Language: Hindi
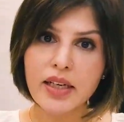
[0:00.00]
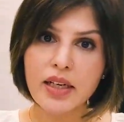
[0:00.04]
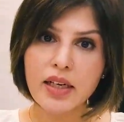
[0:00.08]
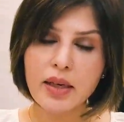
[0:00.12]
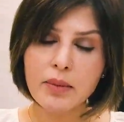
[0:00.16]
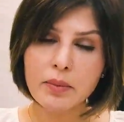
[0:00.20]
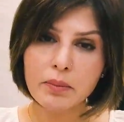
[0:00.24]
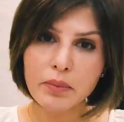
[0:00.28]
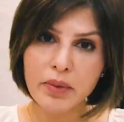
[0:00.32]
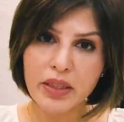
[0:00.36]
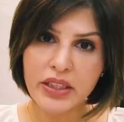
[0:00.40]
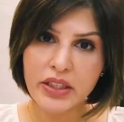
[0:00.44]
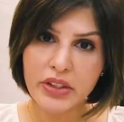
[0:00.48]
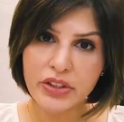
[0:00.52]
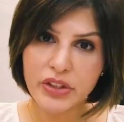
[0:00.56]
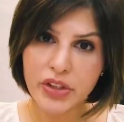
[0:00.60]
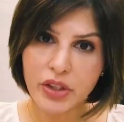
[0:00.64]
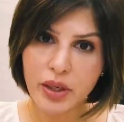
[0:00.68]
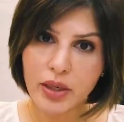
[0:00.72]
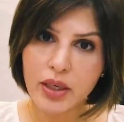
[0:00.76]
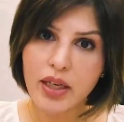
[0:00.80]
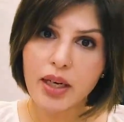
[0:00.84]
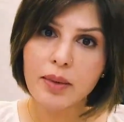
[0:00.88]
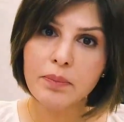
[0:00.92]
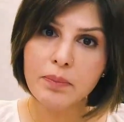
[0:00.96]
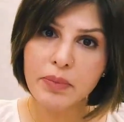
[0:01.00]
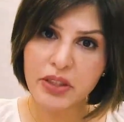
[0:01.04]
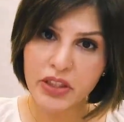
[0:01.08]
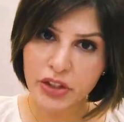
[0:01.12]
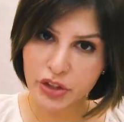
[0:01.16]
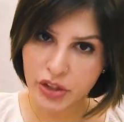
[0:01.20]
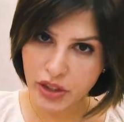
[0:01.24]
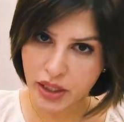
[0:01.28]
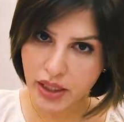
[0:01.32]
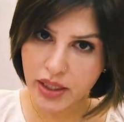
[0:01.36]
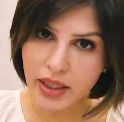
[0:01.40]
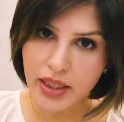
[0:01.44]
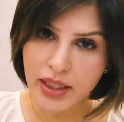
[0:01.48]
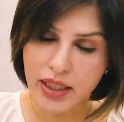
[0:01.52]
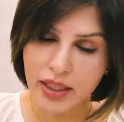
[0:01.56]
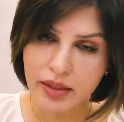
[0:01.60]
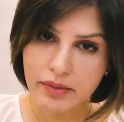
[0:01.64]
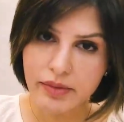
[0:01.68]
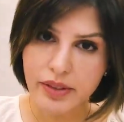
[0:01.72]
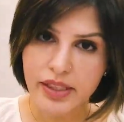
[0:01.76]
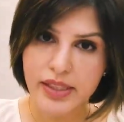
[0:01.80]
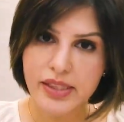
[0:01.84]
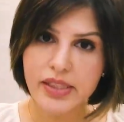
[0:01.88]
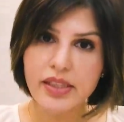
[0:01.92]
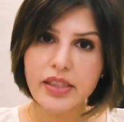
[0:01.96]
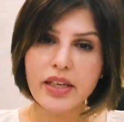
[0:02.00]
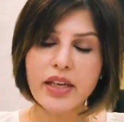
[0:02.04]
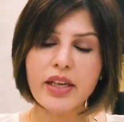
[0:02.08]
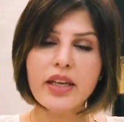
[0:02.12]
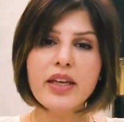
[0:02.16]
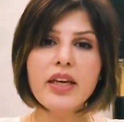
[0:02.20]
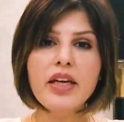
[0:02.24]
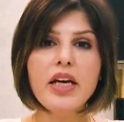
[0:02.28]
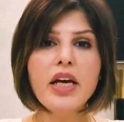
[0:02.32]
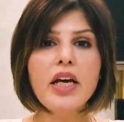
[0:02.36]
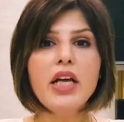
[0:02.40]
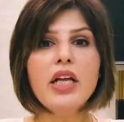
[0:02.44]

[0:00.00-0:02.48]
अकम्पलिश अकम्पलिश कर लिया वेस्ट ने